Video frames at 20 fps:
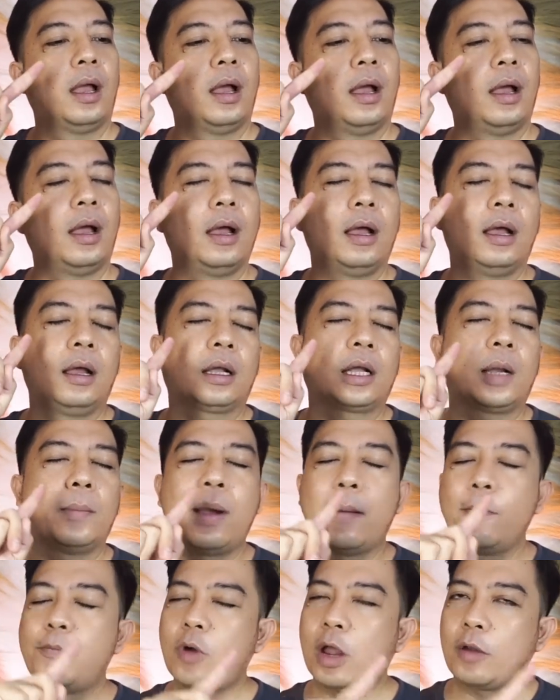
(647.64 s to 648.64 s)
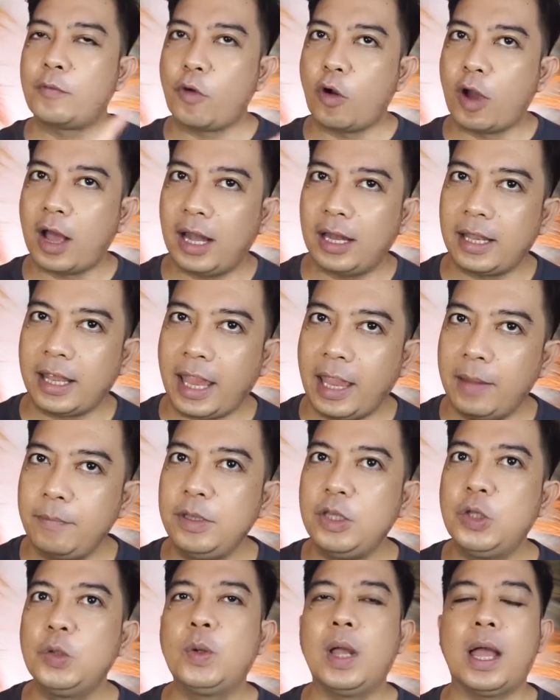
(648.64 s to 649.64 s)
uh, eh, kemampuan vokalnya
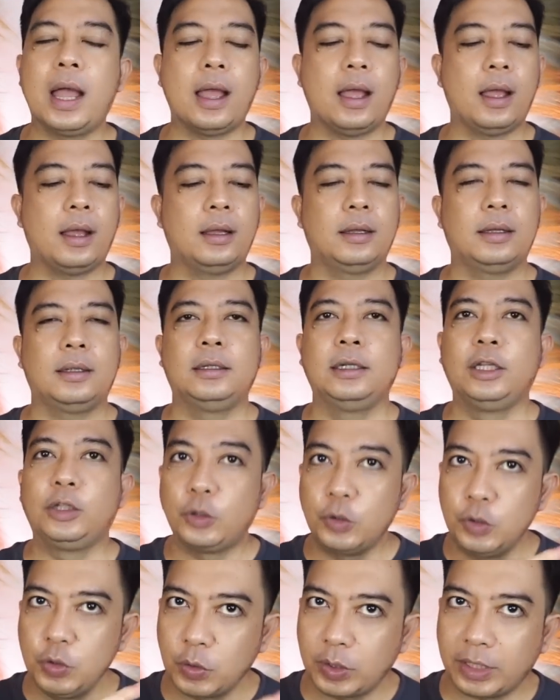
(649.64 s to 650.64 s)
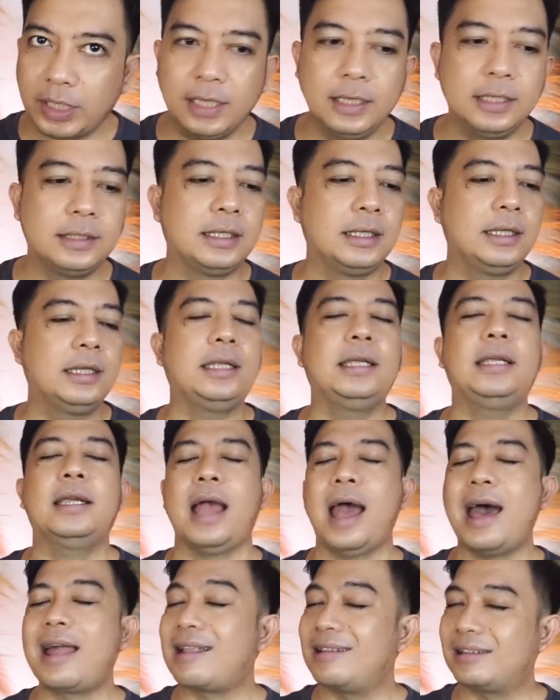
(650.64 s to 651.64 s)
Ebi juga ditunjukin di sini
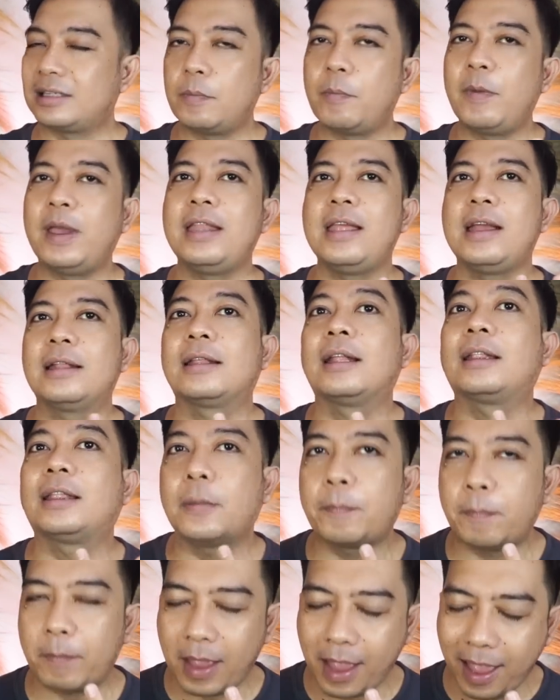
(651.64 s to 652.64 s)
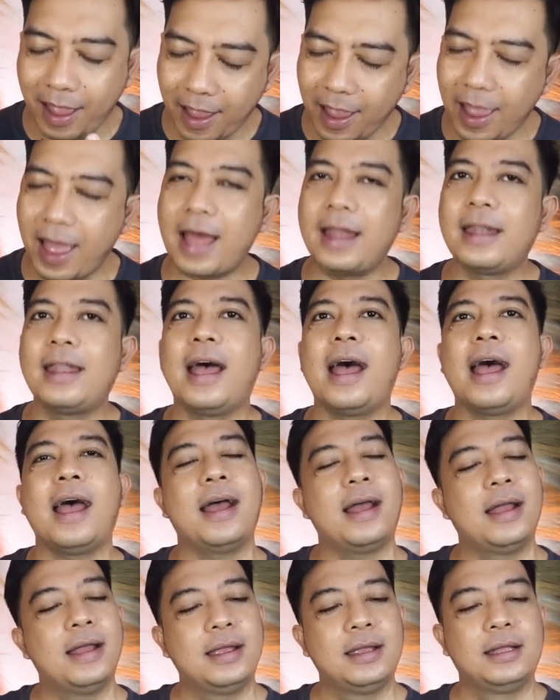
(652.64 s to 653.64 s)
aransemennya tetap
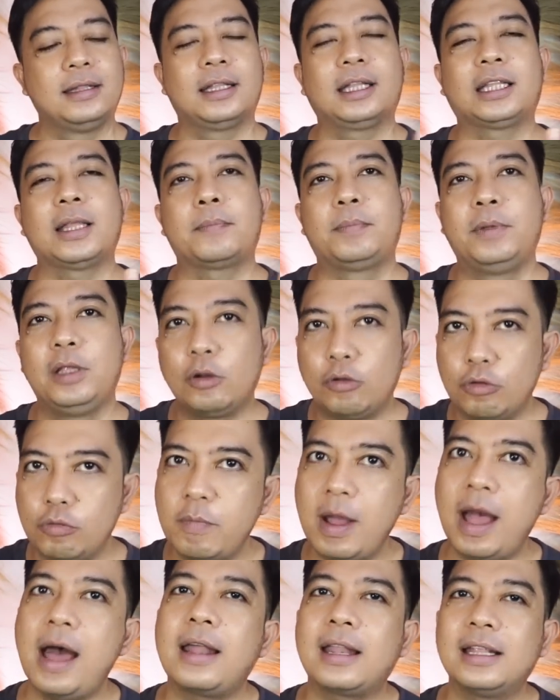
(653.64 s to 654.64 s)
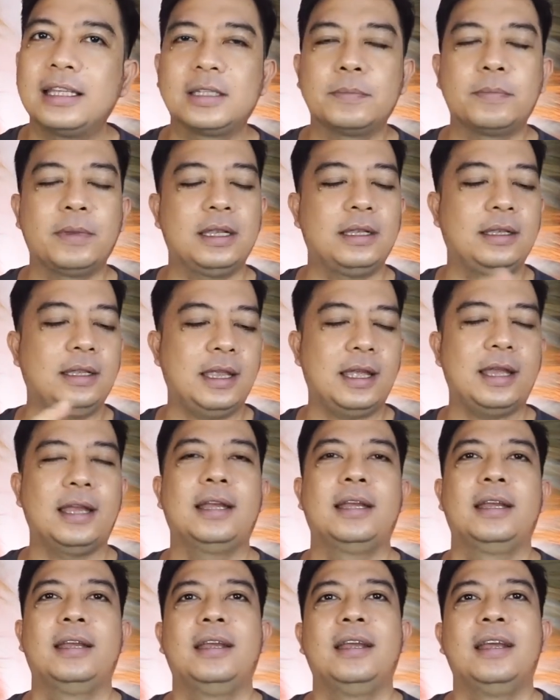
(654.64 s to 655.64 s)
ada tetap dirubah
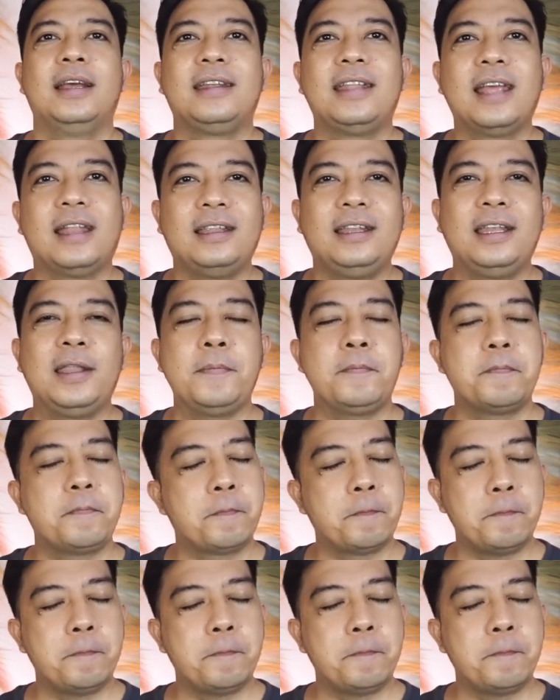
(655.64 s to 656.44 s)
aransemennya dan ini